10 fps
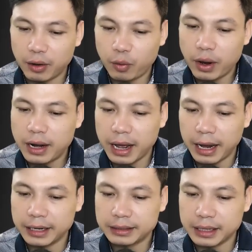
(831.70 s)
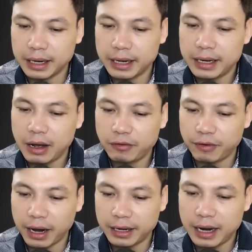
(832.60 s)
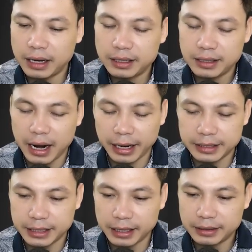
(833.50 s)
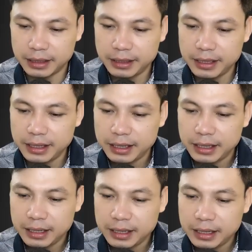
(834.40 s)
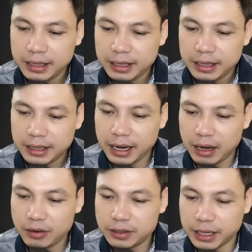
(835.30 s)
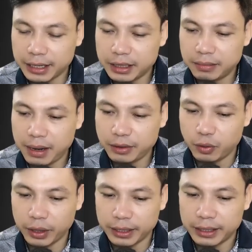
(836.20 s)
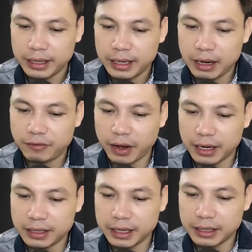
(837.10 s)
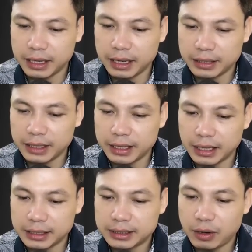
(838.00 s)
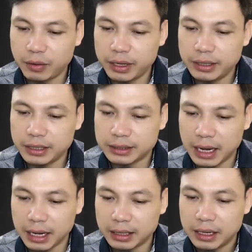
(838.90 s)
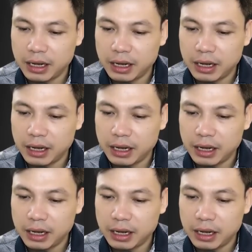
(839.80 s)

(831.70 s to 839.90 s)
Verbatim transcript: Thấy bà liền đang định rời đi, Thắng liền vội vàng đi theo nhưng đã bị Lão Hoàng giữ chặt lại. "Này, định đi đâu vậy hả? Học cho cứng."